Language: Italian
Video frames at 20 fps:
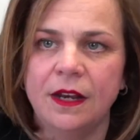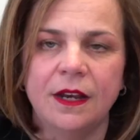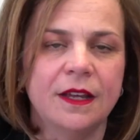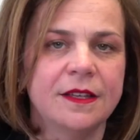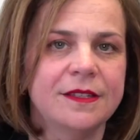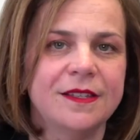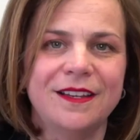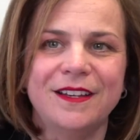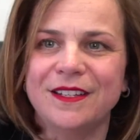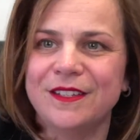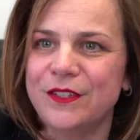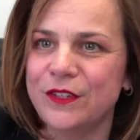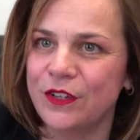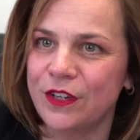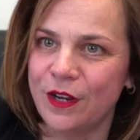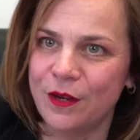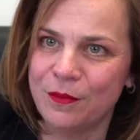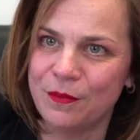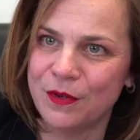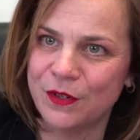la
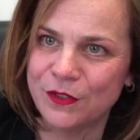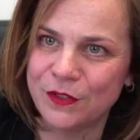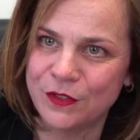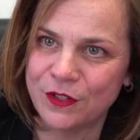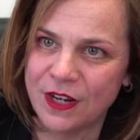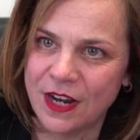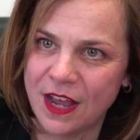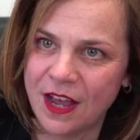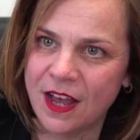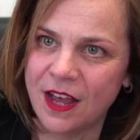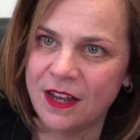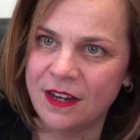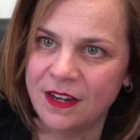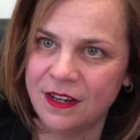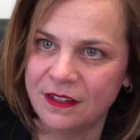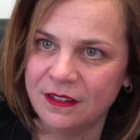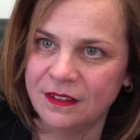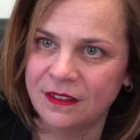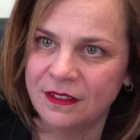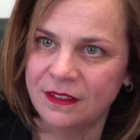selezione del
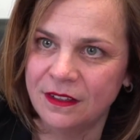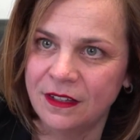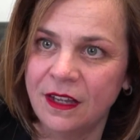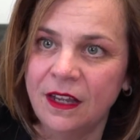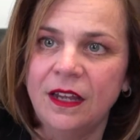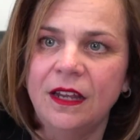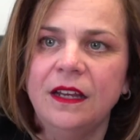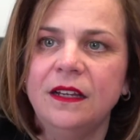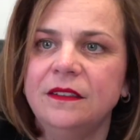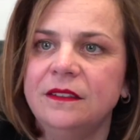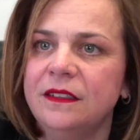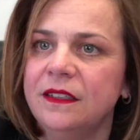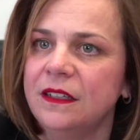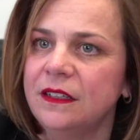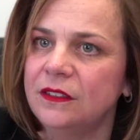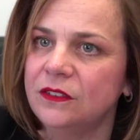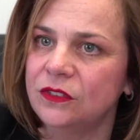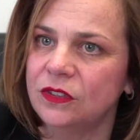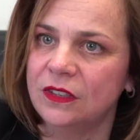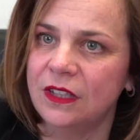personale, il
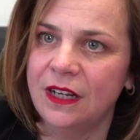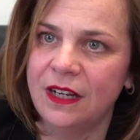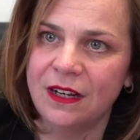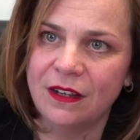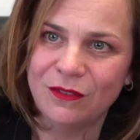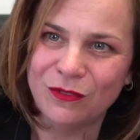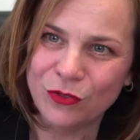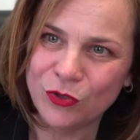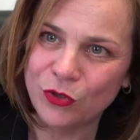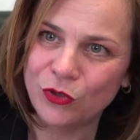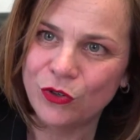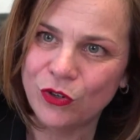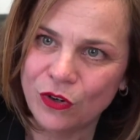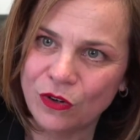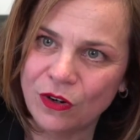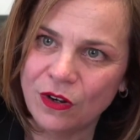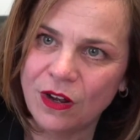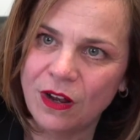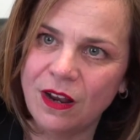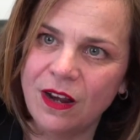diritto del
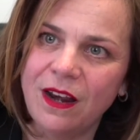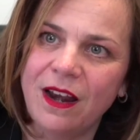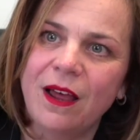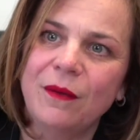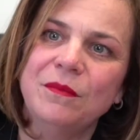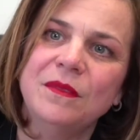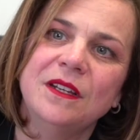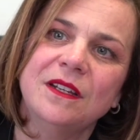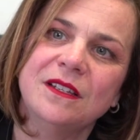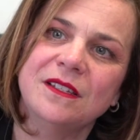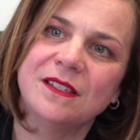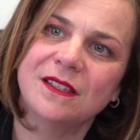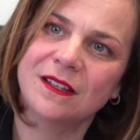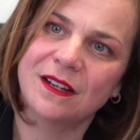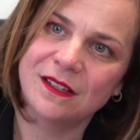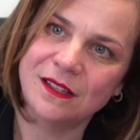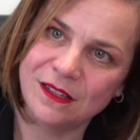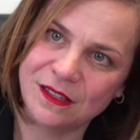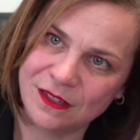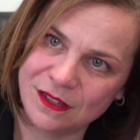lavoro,
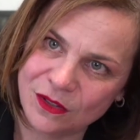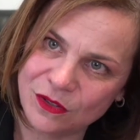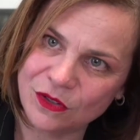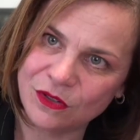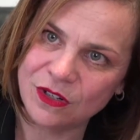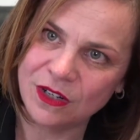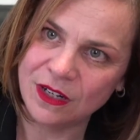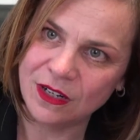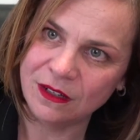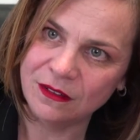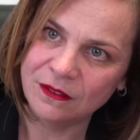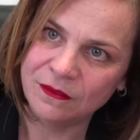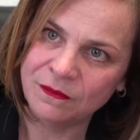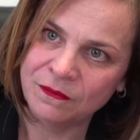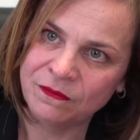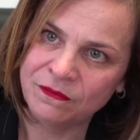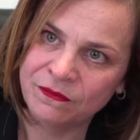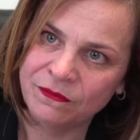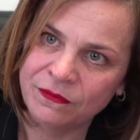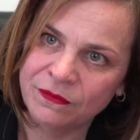l'amministrazione,
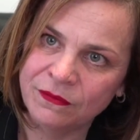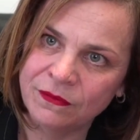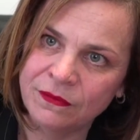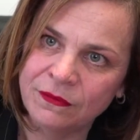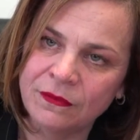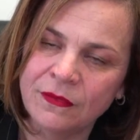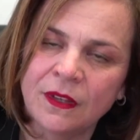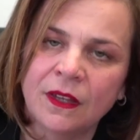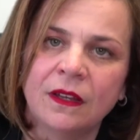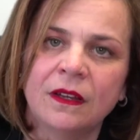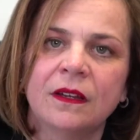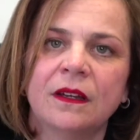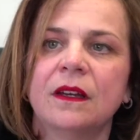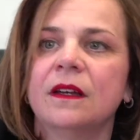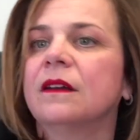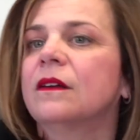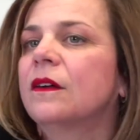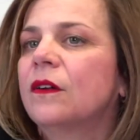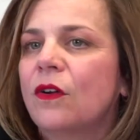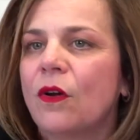
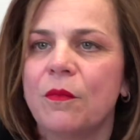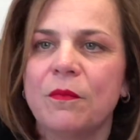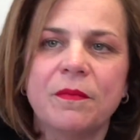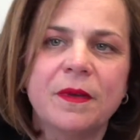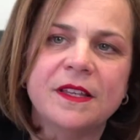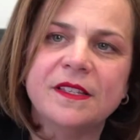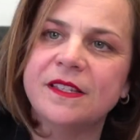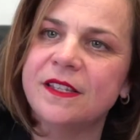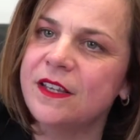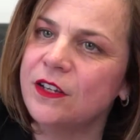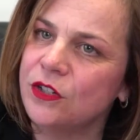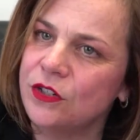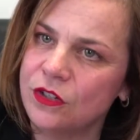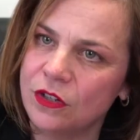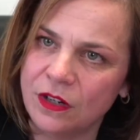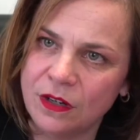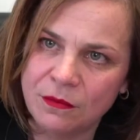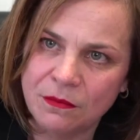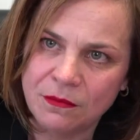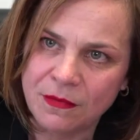
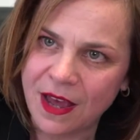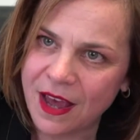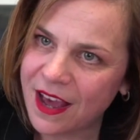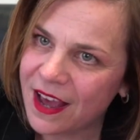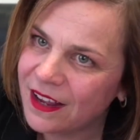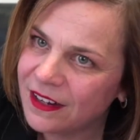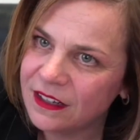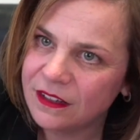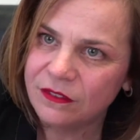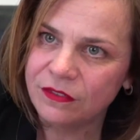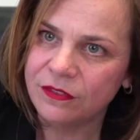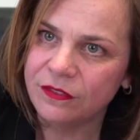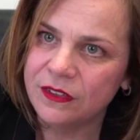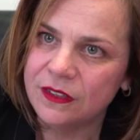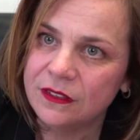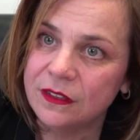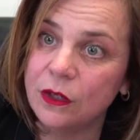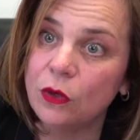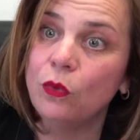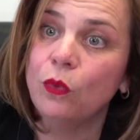compensation and
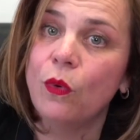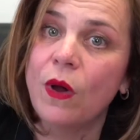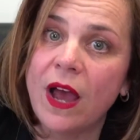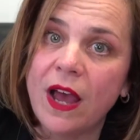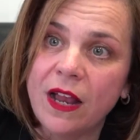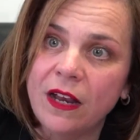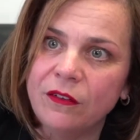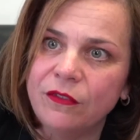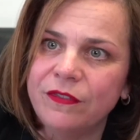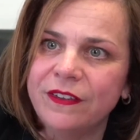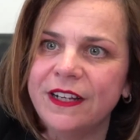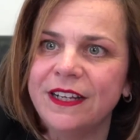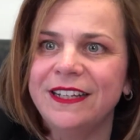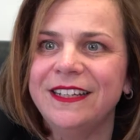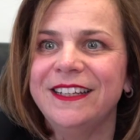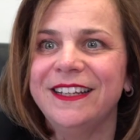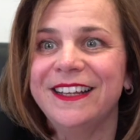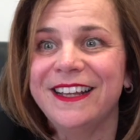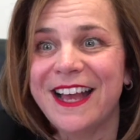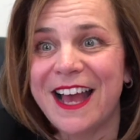benefit, il welfare,
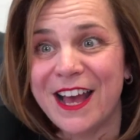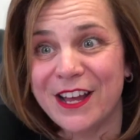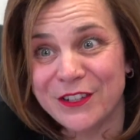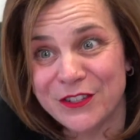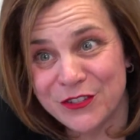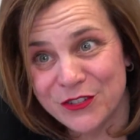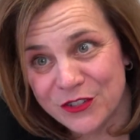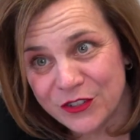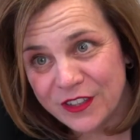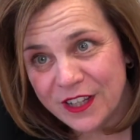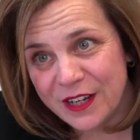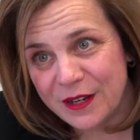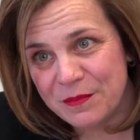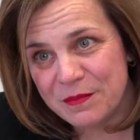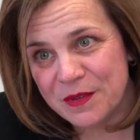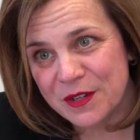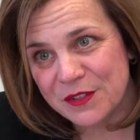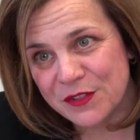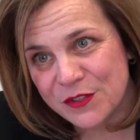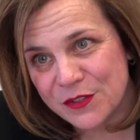l'ingaggio delle
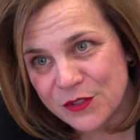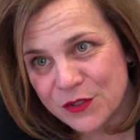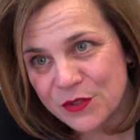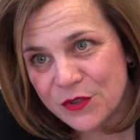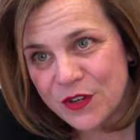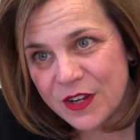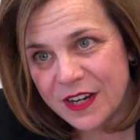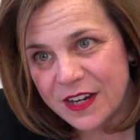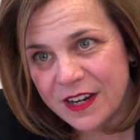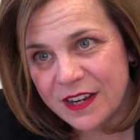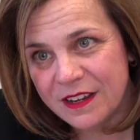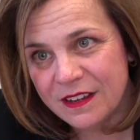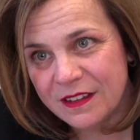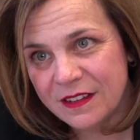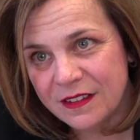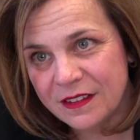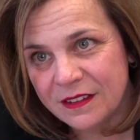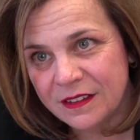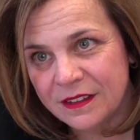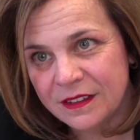persone,
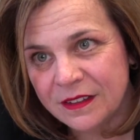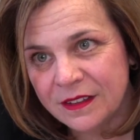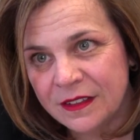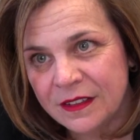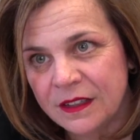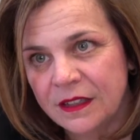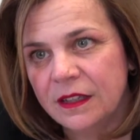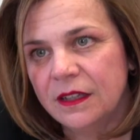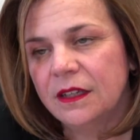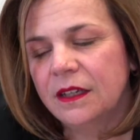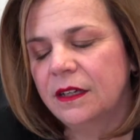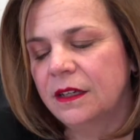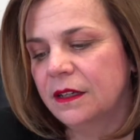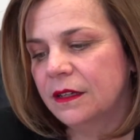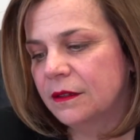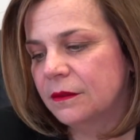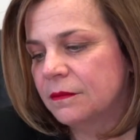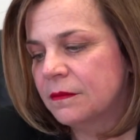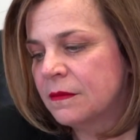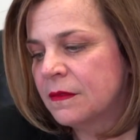
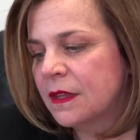eh,